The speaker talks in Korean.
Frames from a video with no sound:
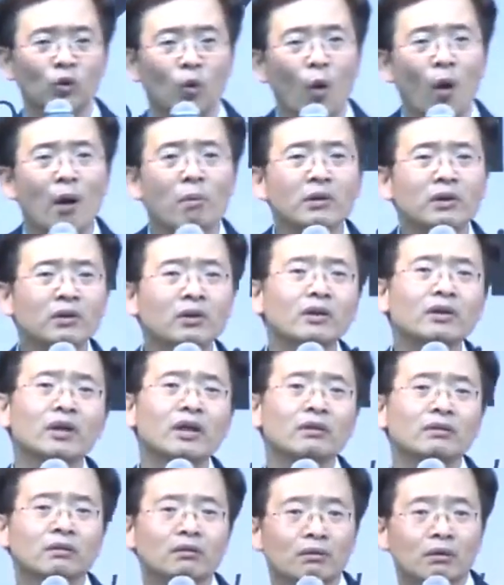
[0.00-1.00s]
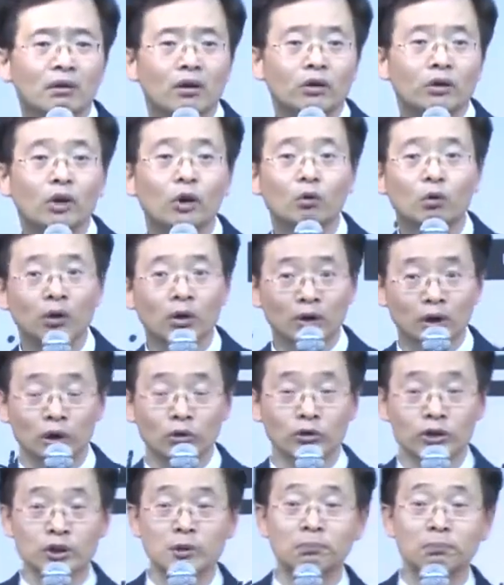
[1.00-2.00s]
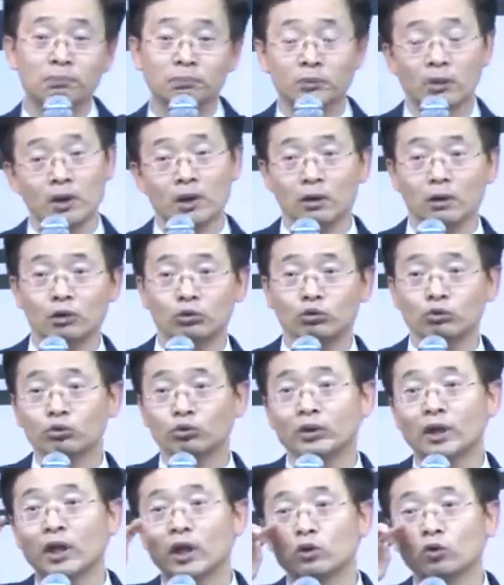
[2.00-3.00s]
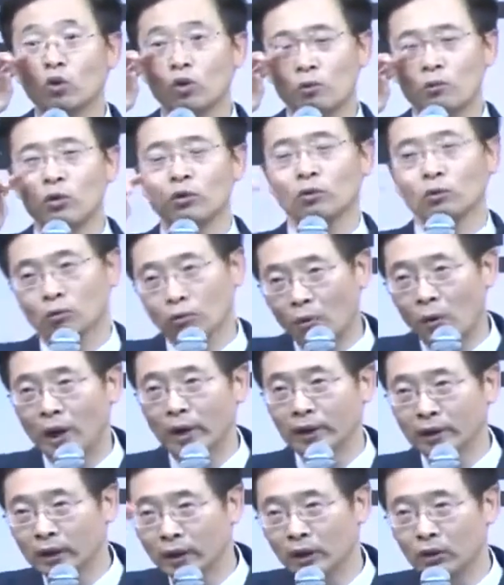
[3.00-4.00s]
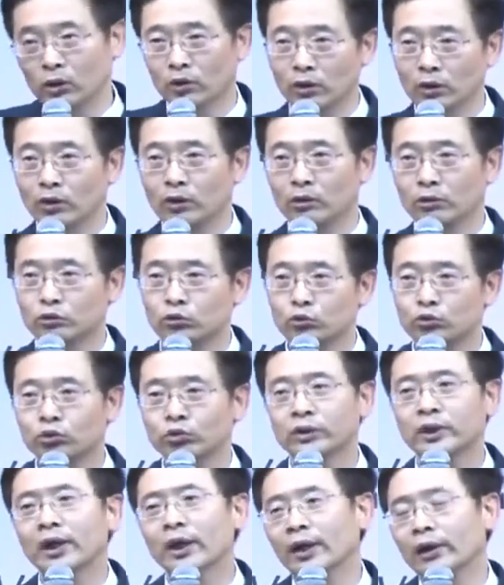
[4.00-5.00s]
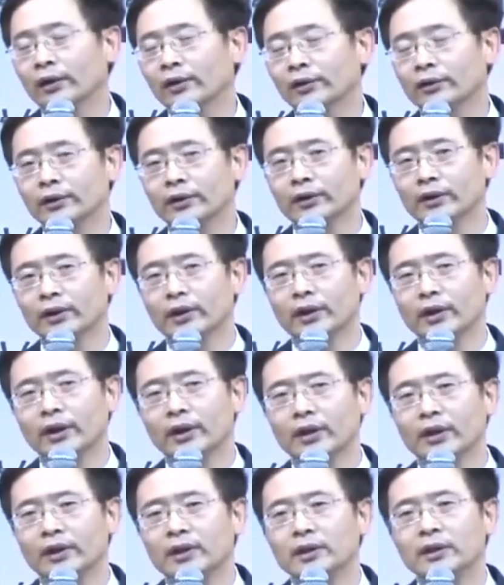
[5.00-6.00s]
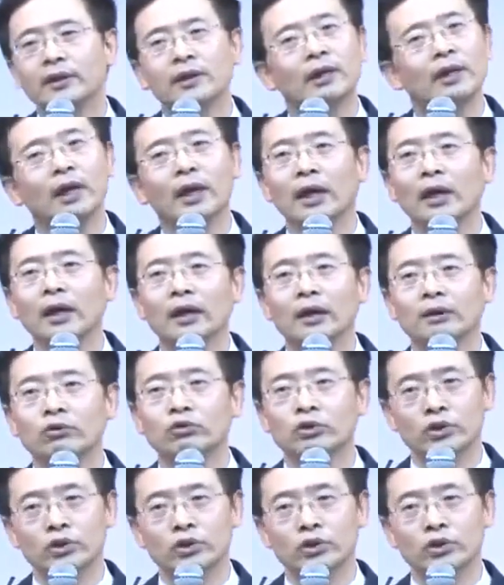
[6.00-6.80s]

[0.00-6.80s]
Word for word: 요압은 그렇게 해서 결국에는 나중에 죽잖아요. 솔로몬 왕이 때 죽잖아요. 이게